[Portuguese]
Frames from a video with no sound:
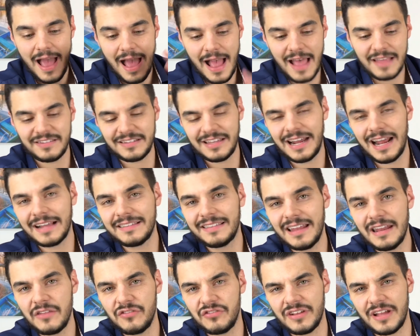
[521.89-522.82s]
As
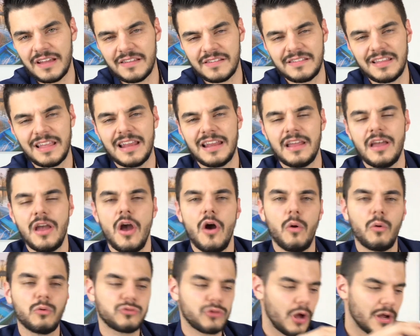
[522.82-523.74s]
características dele:
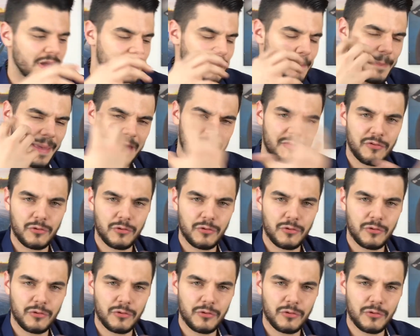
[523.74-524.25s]
um toque bem